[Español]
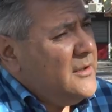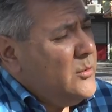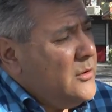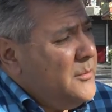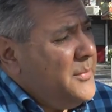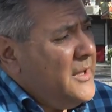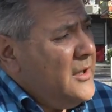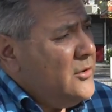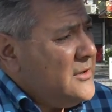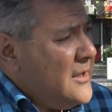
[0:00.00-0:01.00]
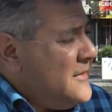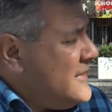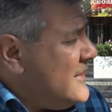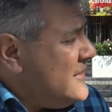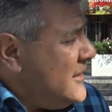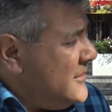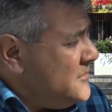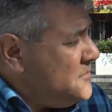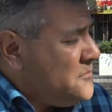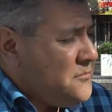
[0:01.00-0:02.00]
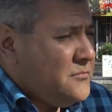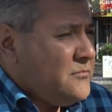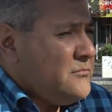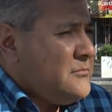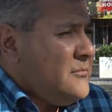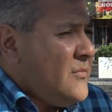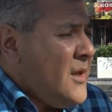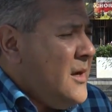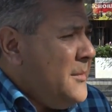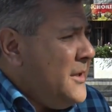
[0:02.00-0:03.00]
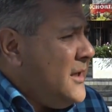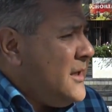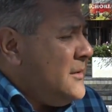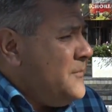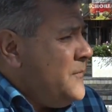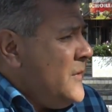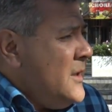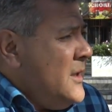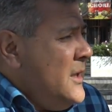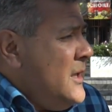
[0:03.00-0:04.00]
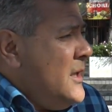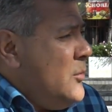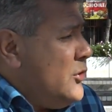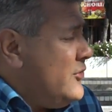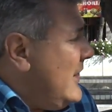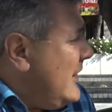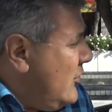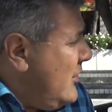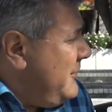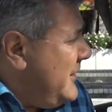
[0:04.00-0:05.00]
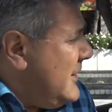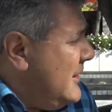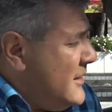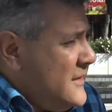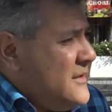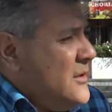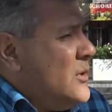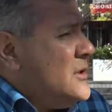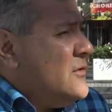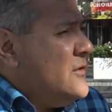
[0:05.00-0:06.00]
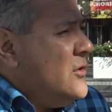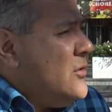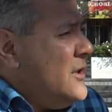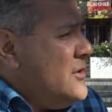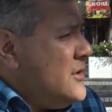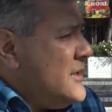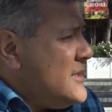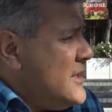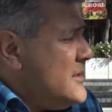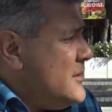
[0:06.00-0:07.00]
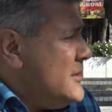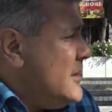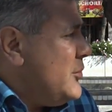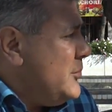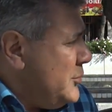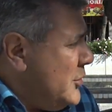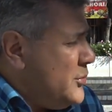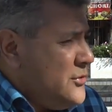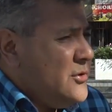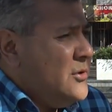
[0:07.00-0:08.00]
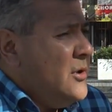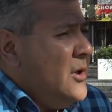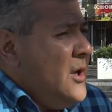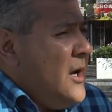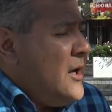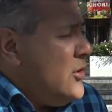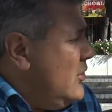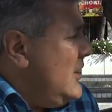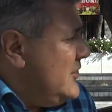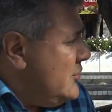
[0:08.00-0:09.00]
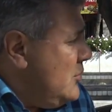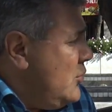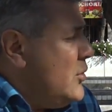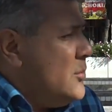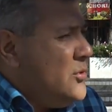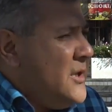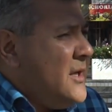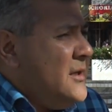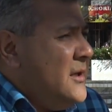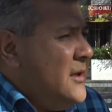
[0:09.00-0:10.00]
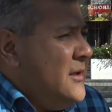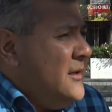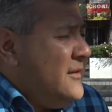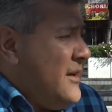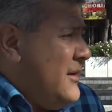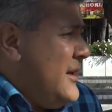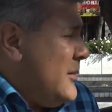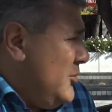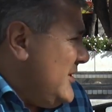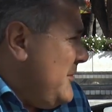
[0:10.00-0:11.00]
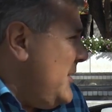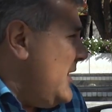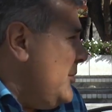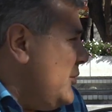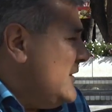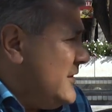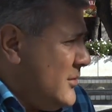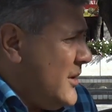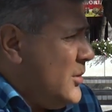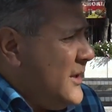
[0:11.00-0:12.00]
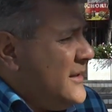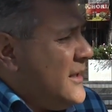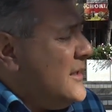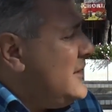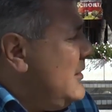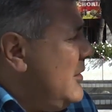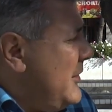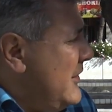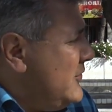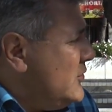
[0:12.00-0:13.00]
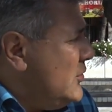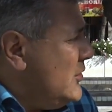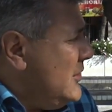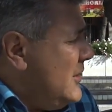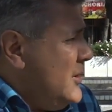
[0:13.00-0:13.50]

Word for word: Europa, otra vez se hace en América. Y bueno, se agregó África hace 4 o 5 años, que ya, ya propuso Angola, hizo un muy buen mundial se habla de que Mozambique puede ser una buena alternativa para el futuro,